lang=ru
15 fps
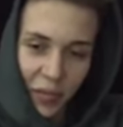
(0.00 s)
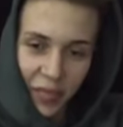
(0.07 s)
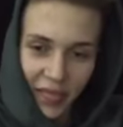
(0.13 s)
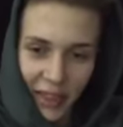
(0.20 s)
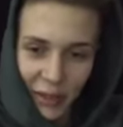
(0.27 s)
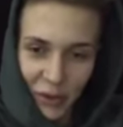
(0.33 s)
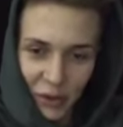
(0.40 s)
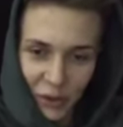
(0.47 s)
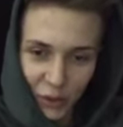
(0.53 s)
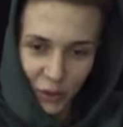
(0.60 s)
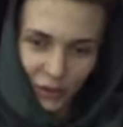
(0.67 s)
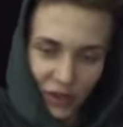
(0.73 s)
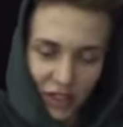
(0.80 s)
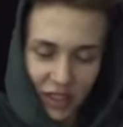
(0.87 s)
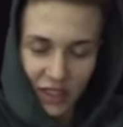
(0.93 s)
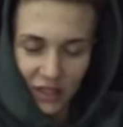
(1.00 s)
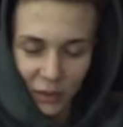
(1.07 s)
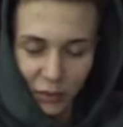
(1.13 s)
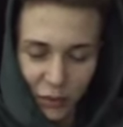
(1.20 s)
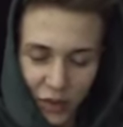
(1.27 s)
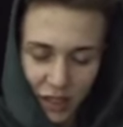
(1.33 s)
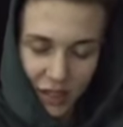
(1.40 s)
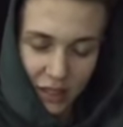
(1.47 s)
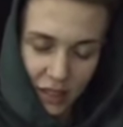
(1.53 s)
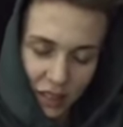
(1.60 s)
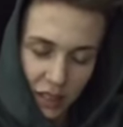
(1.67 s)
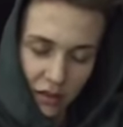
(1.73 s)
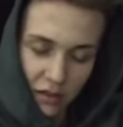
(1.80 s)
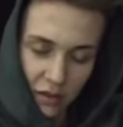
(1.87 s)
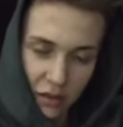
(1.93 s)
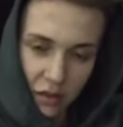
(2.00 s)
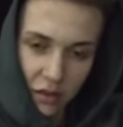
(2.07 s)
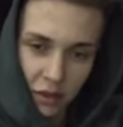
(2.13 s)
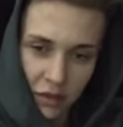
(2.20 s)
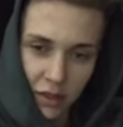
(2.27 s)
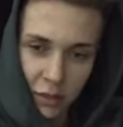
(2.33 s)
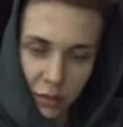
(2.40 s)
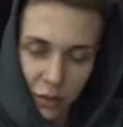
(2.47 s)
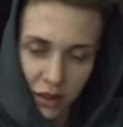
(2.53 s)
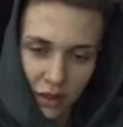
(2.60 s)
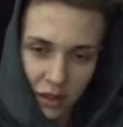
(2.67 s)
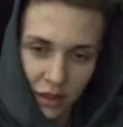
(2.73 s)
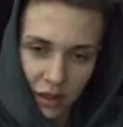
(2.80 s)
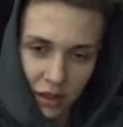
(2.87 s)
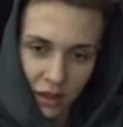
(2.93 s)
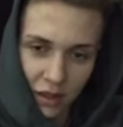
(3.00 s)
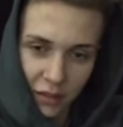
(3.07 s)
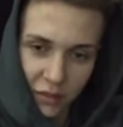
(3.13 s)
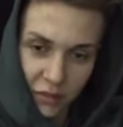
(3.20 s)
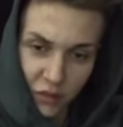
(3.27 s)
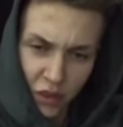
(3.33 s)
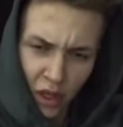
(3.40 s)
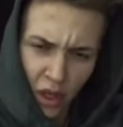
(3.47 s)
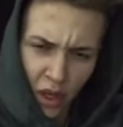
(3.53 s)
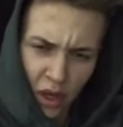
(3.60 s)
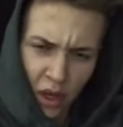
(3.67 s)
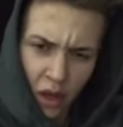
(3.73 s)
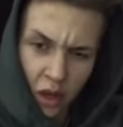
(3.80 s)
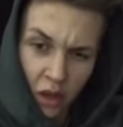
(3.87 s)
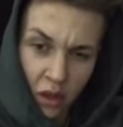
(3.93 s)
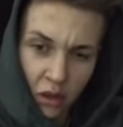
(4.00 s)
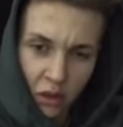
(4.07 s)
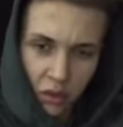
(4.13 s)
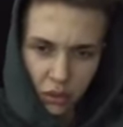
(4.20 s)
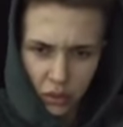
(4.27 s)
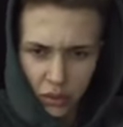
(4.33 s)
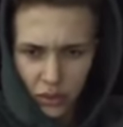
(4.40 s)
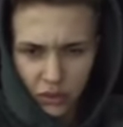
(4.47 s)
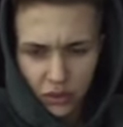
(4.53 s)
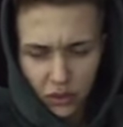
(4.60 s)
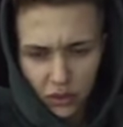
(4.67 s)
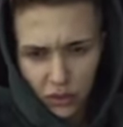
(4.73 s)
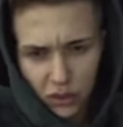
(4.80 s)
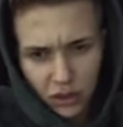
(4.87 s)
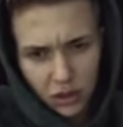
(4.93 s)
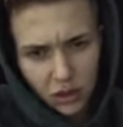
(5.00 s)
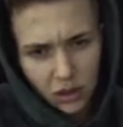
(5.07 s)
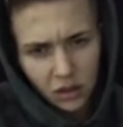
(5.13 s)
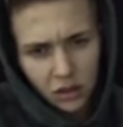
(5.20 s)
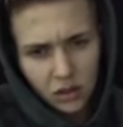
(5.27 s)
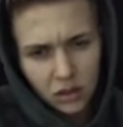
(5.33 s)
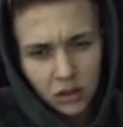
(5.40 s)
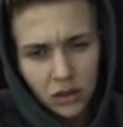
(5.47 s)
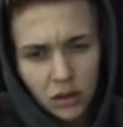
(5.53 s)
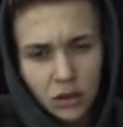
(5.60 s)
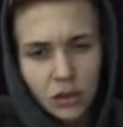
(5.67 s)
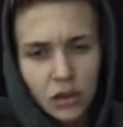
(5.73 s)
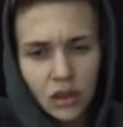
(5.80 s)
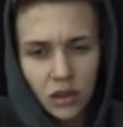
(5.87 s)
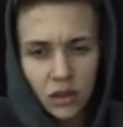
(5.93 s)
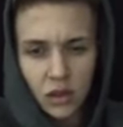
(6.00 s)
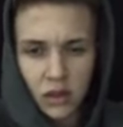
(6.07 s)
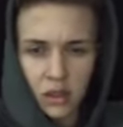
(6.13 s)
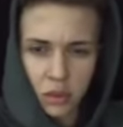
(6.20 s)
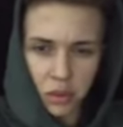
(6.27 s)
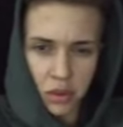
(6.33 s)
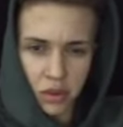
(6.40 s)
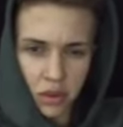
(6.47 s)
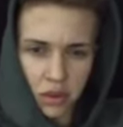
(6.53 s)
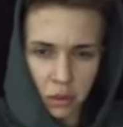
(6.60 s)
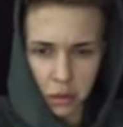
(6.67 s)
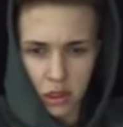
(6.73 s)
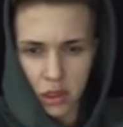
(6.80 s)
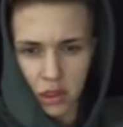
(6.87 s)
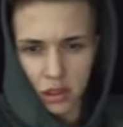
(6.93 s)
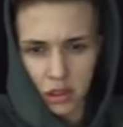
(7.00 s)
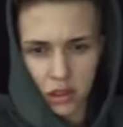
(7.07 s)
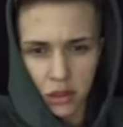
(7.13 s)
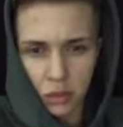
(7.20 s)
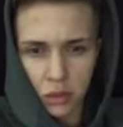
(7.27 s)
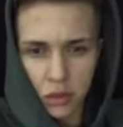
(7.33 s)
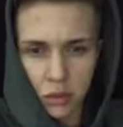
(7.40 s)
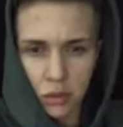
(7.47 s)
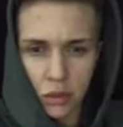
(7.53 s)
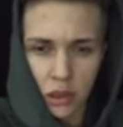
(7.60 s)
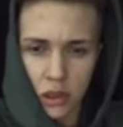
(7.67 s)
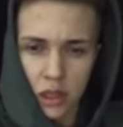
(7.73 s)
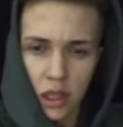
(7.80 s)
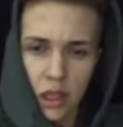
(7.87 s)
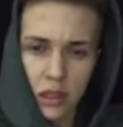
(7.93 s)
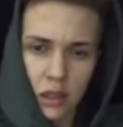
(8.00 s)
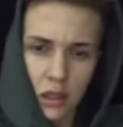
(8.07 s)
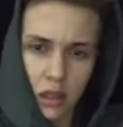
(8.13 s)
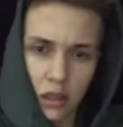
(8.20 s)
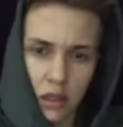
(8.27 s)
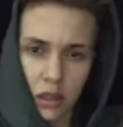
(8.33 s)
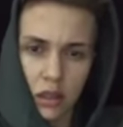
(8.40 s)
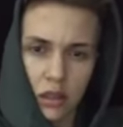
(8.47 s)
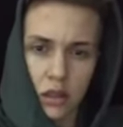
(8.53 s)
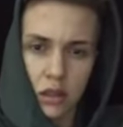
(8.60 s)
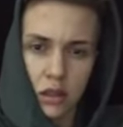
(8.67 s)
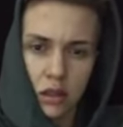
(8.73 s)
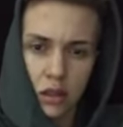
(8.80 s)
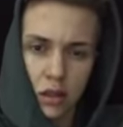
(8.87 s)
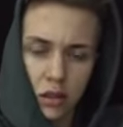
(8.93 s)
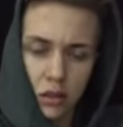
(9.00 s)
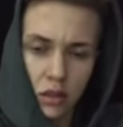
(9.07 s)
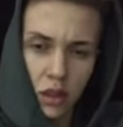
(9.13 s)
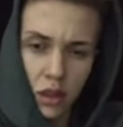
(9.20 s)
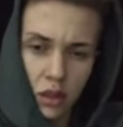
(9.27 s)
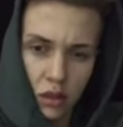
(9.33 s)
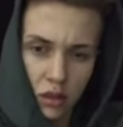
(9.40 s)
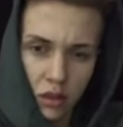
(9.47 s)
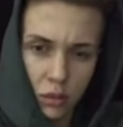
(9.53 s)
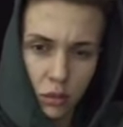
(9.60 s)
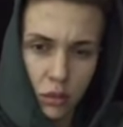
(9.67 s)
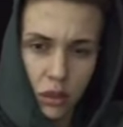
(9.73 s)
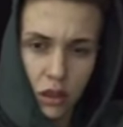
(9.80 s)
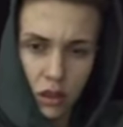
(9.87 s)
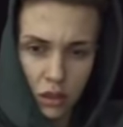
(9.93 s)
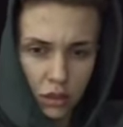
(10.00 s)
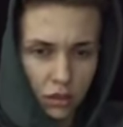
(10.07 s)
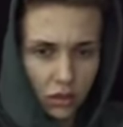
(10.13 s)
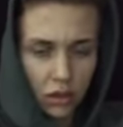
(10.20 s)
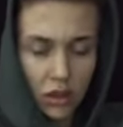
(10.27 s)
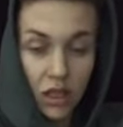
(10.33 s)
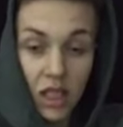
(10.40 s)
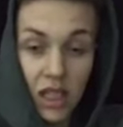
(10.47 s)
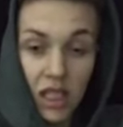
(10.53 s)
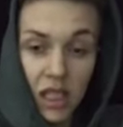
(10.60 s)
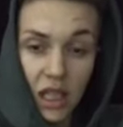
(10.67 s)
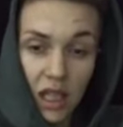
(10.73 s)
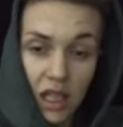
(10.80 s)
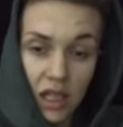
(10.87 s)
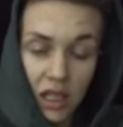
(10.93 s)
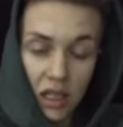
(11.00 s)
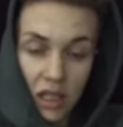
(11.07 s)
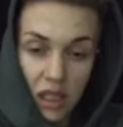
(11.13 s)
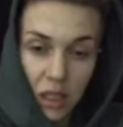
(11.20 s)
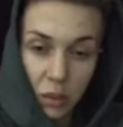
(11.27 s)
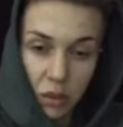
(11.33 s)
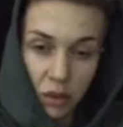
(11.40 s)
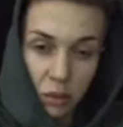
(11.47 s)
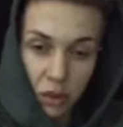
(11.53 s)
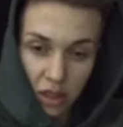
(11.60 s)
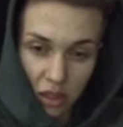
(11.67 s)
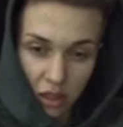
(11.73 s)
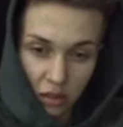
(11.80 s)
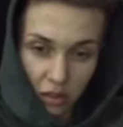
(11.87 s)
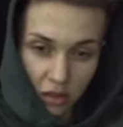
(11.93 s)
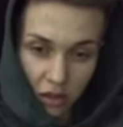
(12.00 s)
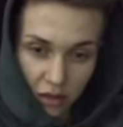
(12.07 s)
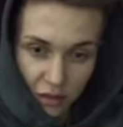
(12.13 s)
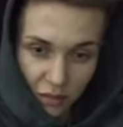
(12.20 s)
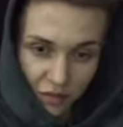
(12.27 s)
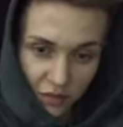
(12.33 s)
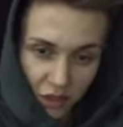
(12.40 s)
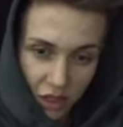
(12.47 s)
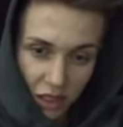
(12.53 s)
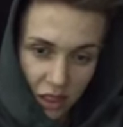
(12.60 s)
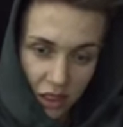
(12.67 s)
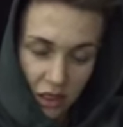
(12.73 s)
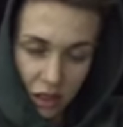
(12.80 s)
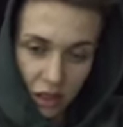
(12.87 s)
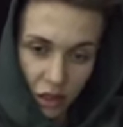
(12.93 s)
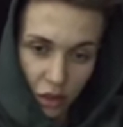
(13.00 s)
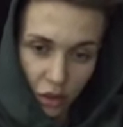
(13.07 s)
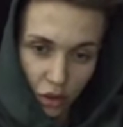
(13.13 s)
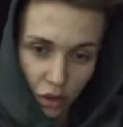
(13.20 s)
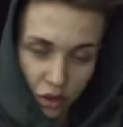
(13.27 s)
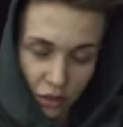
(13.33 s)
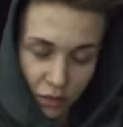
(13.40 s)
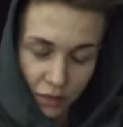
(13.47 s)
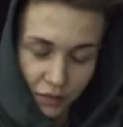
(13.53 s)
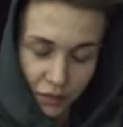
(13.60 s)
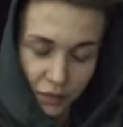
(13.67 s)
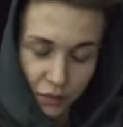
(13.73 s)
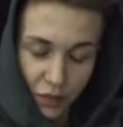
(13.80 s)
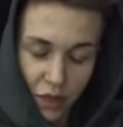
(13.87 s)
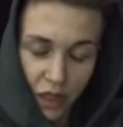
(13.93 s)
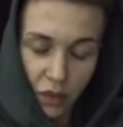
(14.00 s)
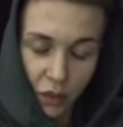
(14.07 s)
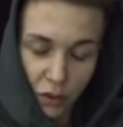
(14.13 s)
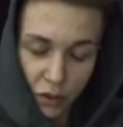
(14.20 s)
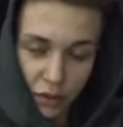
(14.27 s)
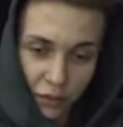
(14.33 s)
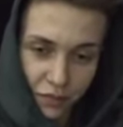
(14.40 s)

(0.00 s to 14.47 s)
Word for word: Ты очень крутая. Да перестаньте вы. Совсем простая. Оф, вот не нужно здесь, пожалуйста, материться, потому что я таких людей блокирую. Я предупреждаю вас, где стрижешься. Так вот,